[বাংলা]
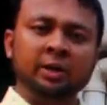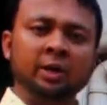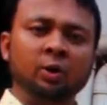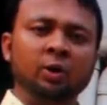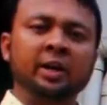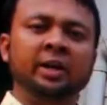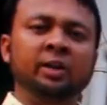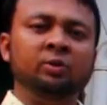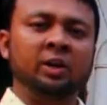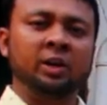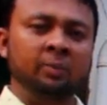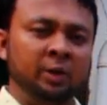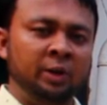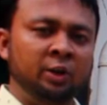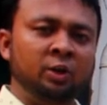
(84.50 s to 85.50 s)
ভিডিওটা কিন্তু এই
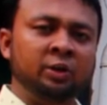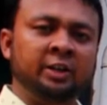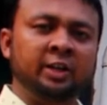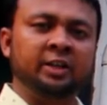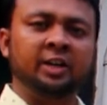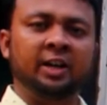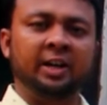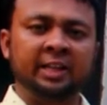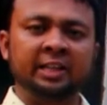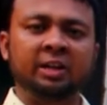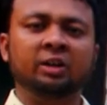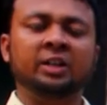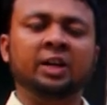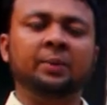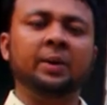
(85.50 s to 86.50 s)
ভিডিওর শেষে লিঙ্ক
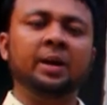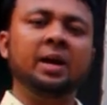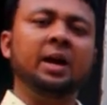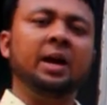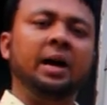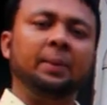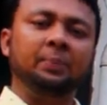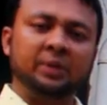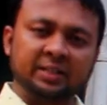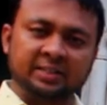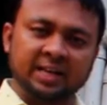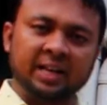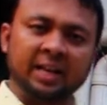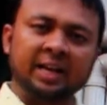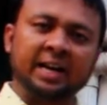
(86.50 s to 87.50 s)
দেওয়া থাকবে আপনারা
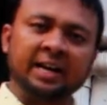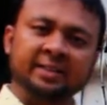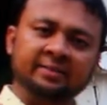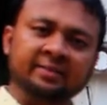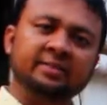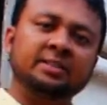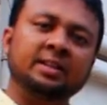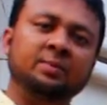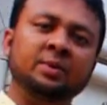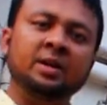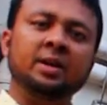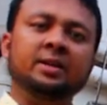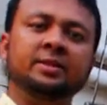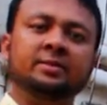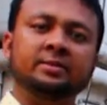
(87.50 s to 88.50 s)
চাইলে কাটিং সিস্টেম
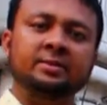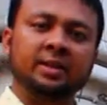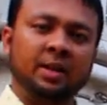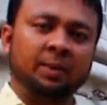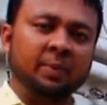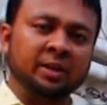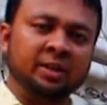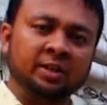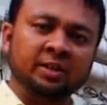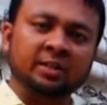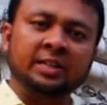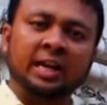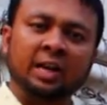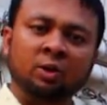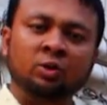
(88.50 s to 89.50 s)
যে মেশিনটি
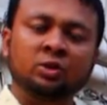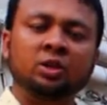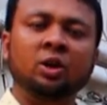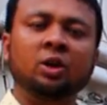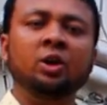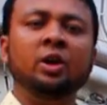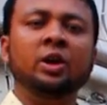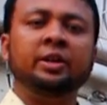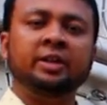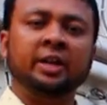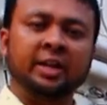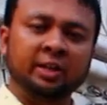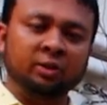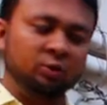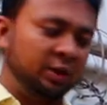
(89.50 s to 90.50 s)
চালানো হচ্ছিল
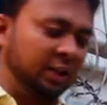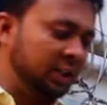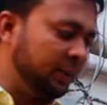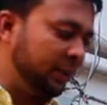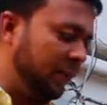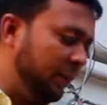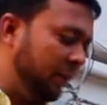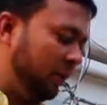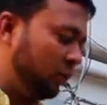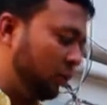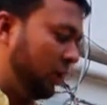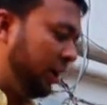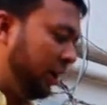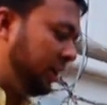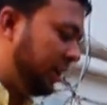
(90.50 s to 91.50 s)
সেটি কিন্তু দেখতে পারবেন তো
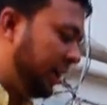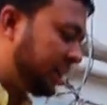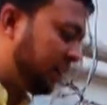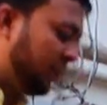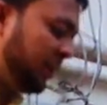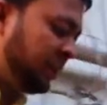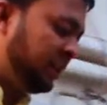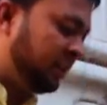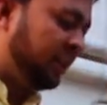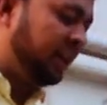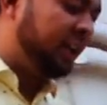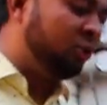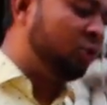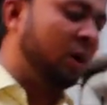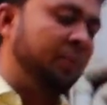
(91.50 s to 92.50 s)
এই একটা মেশিন দিয়ে
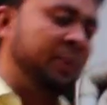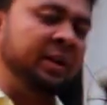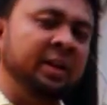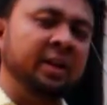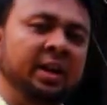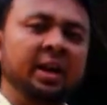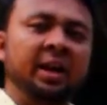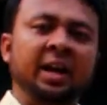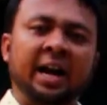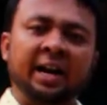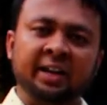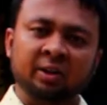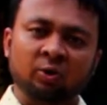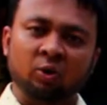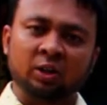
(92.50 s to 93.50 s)
কিন্তু আপনি
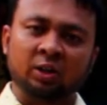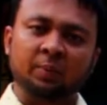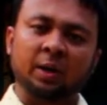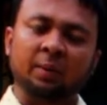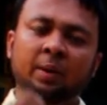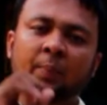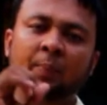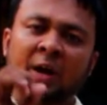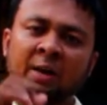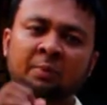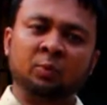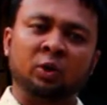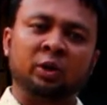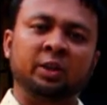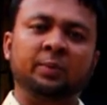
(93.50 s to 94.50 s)
কাটিং করতে পারবেন পাইপ
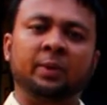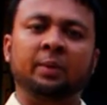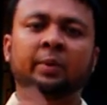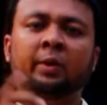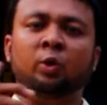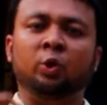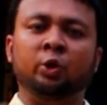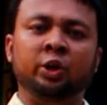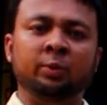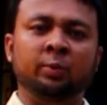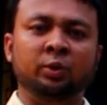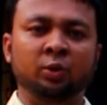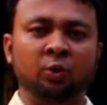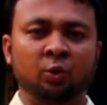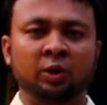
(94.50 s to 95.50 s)
করতে পারবেন রশির
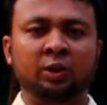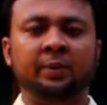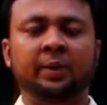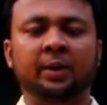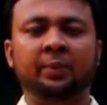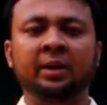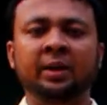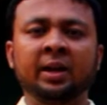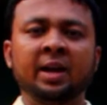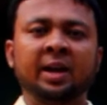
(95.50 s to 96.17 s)
মতন করতে পারবেন